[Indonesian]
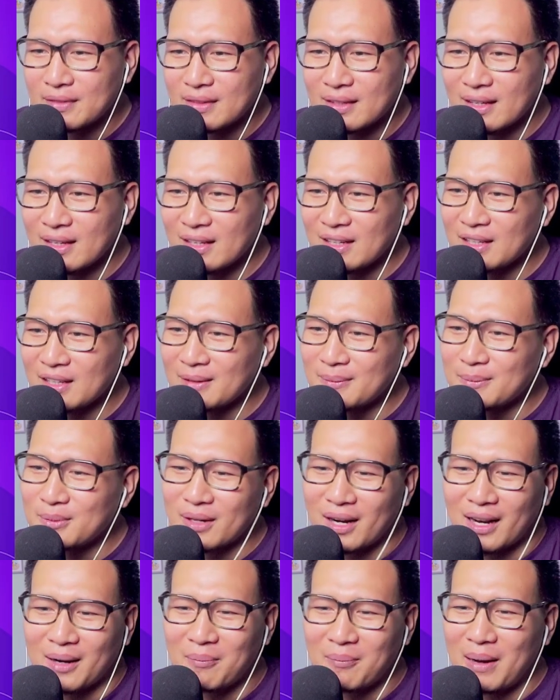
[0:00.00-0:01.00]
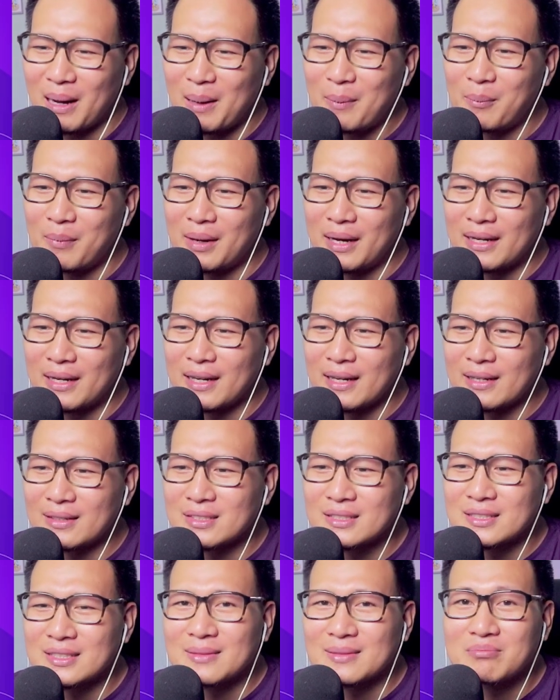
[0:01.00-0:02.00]
Ini hiburan mak-mak dan
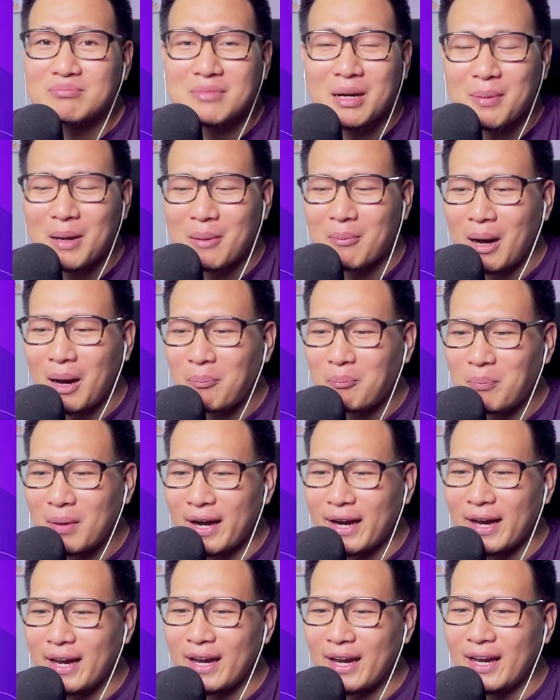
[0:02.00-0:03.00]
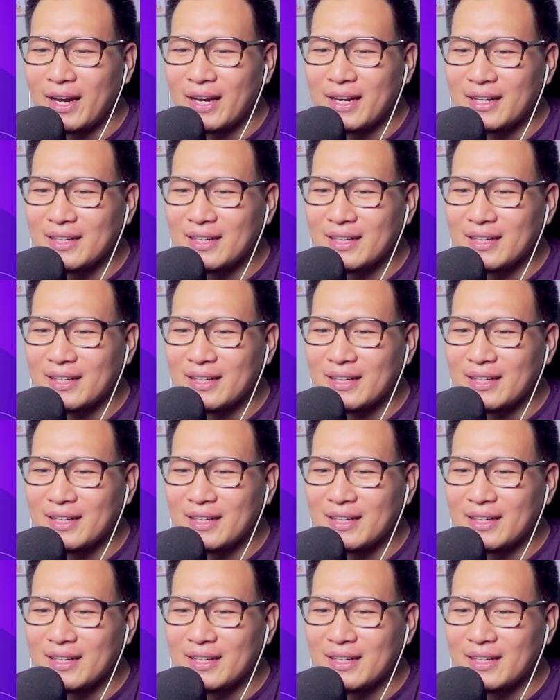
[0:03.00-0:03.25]
bapak-bapak ya